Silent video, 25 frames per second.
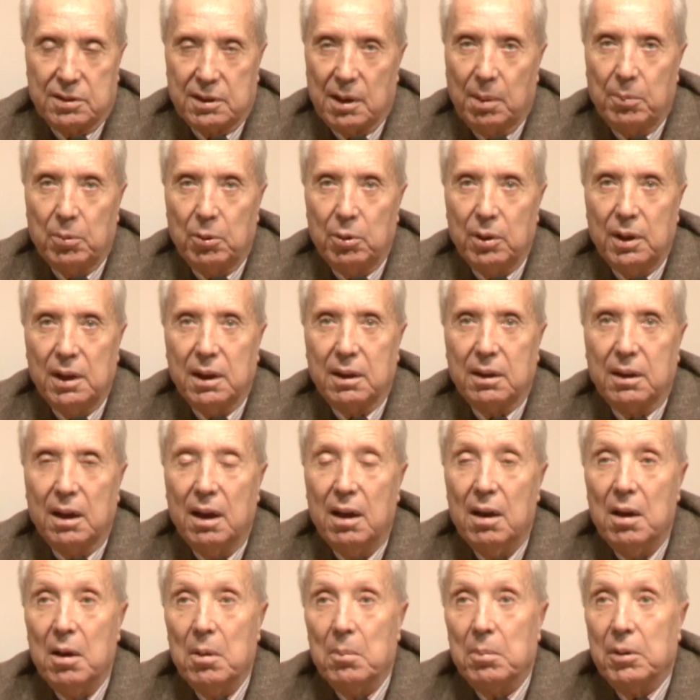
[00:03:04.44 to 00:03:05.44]
symbolique,
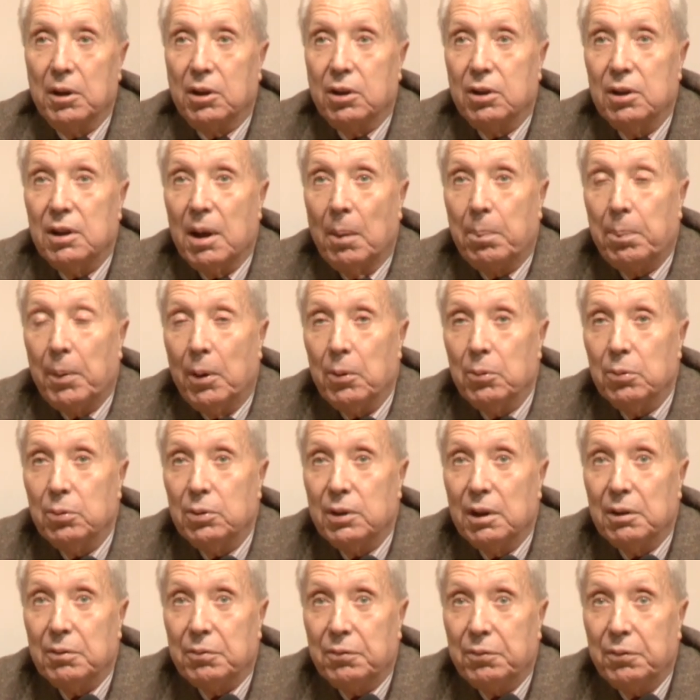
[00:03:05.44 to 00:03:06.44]
mais qui n'a pas eu
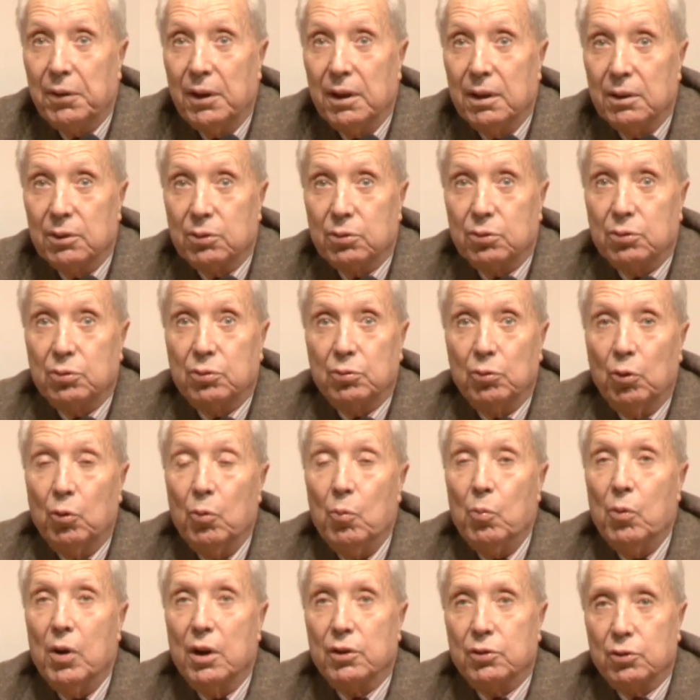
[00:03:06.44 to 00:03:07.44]
d'effet, au
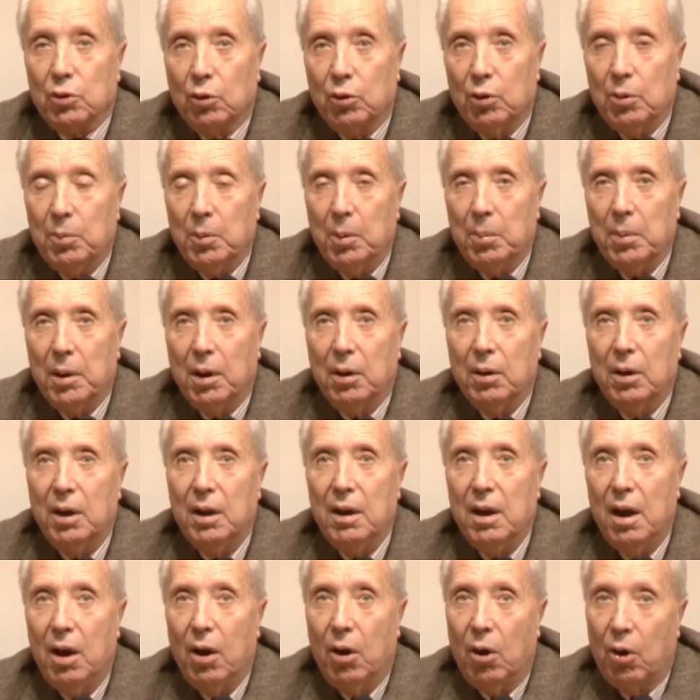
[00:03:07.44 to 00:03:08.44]
moins sur le moment.
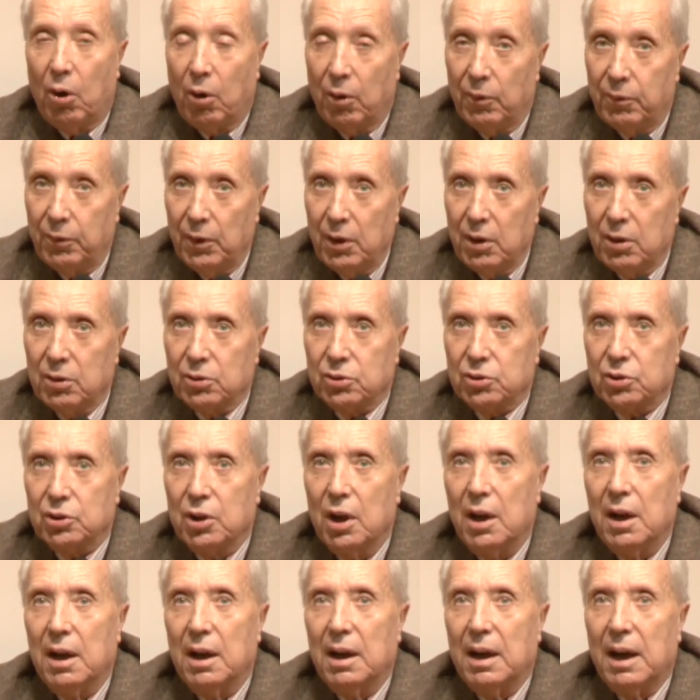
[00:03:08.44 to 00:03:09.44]
En revanche,
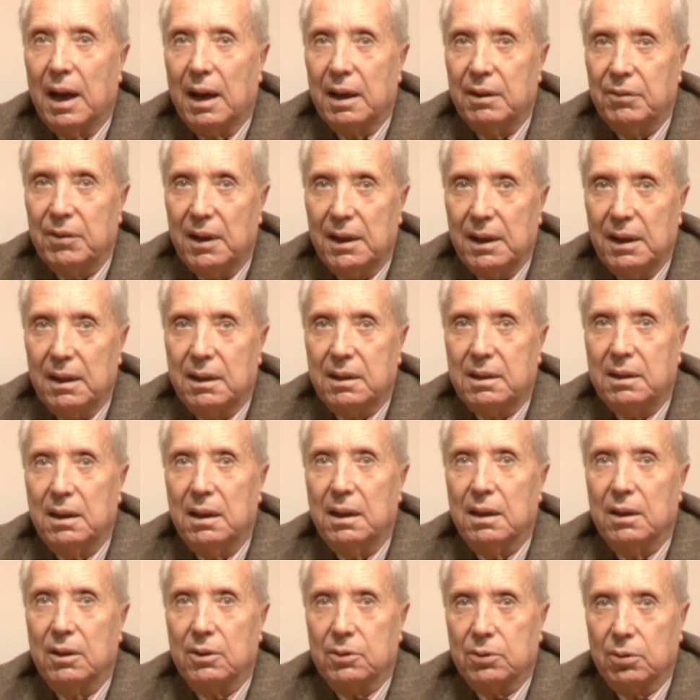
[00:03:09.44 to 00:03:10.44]
la
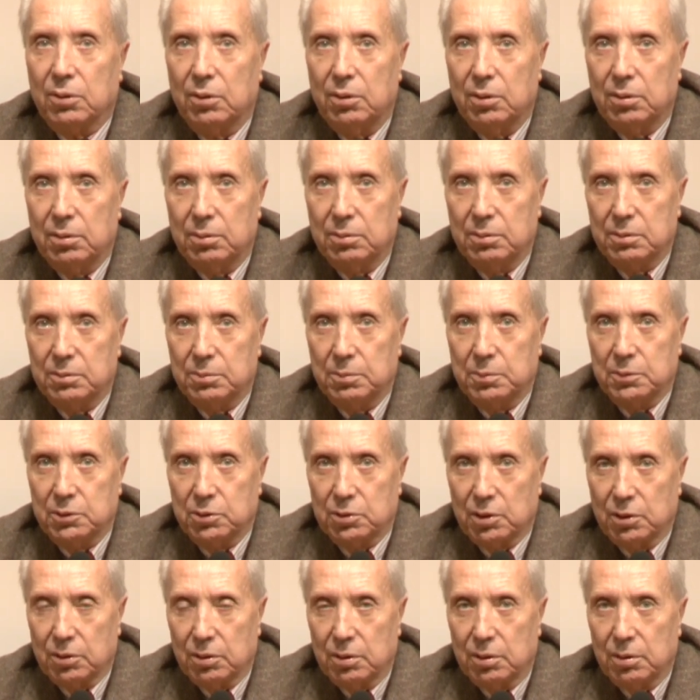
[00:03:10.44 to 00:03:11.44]
rivalité entre euh,
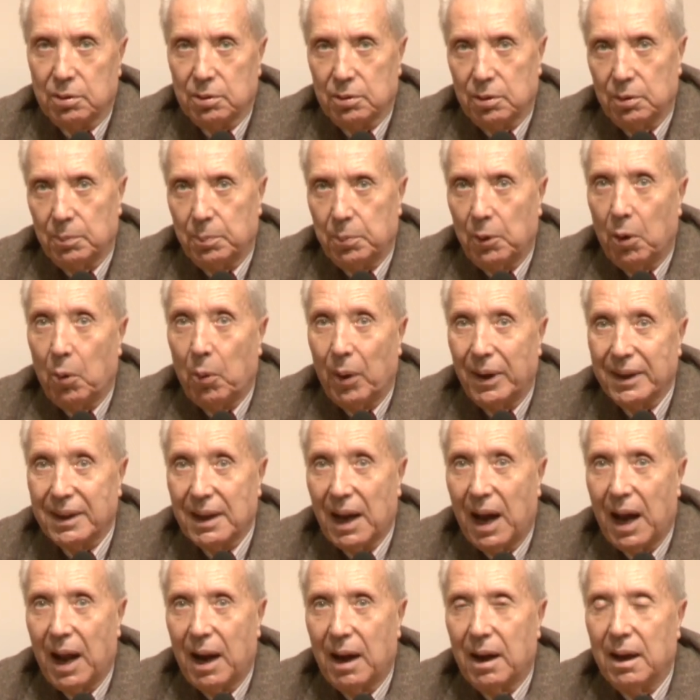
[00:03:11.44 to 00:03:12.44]
le
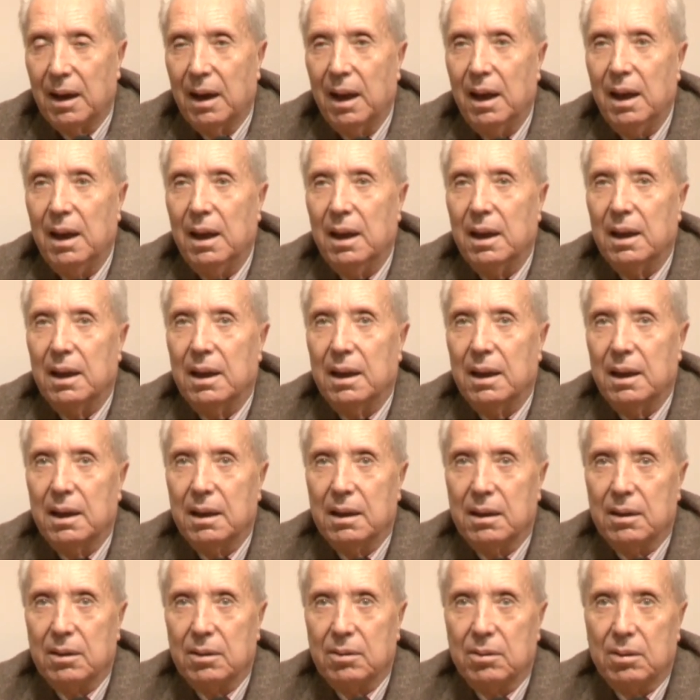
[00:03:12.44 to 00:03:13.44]
Port-Royal
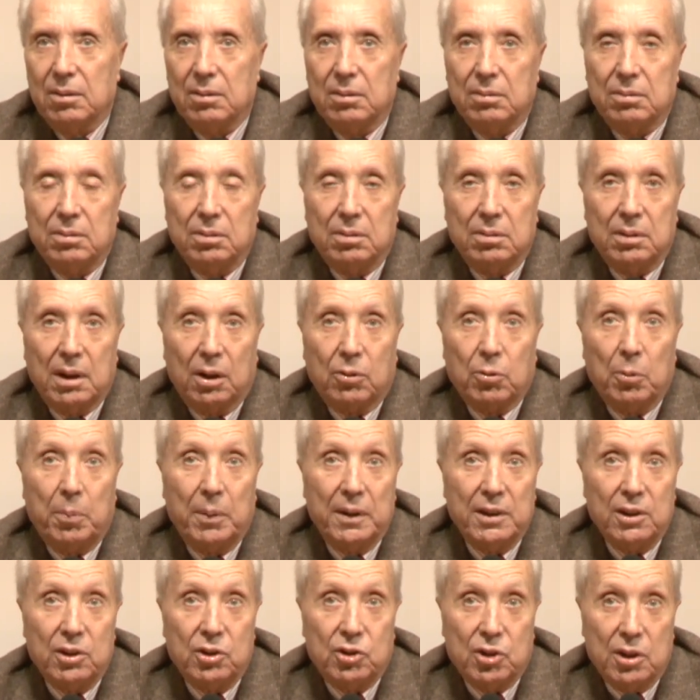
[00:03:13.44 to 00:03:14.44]
et euh, la
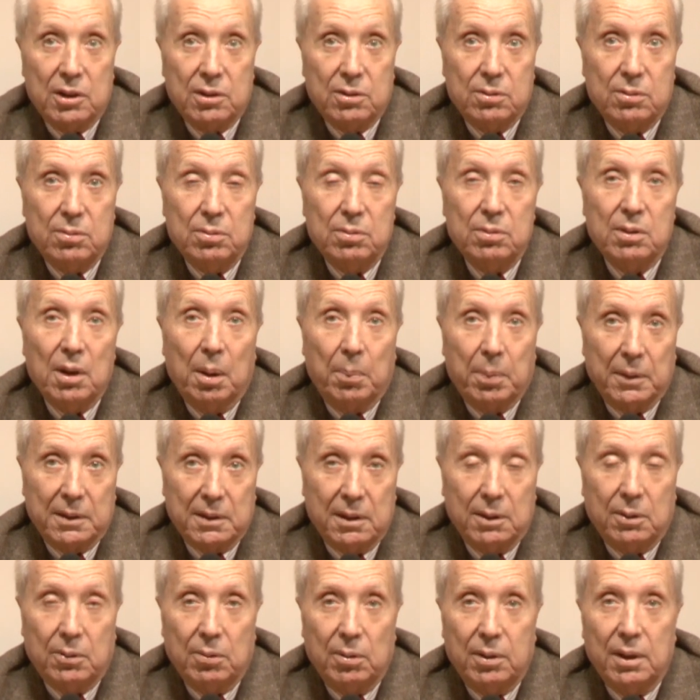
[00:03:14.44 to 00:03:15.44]
Compagnie de Jésus, en
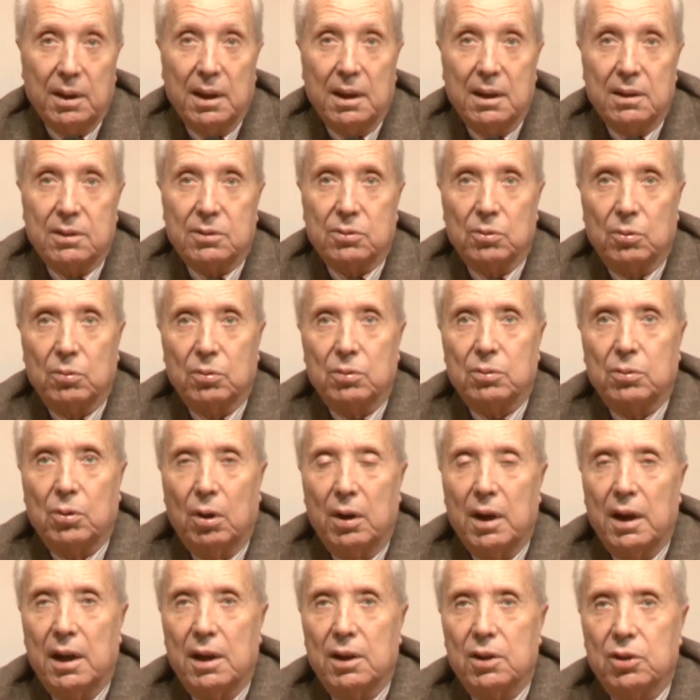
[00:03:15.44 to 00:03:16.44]
particulier son
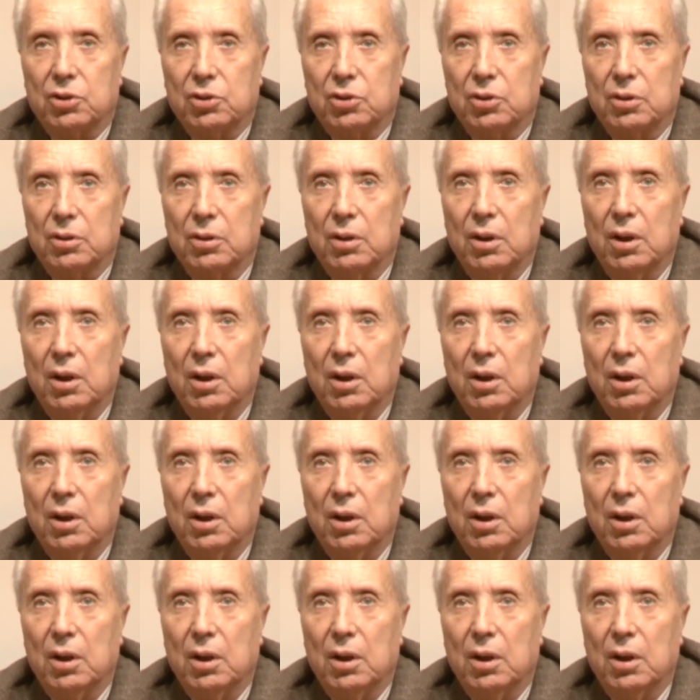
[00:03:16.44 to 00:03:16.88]
collège,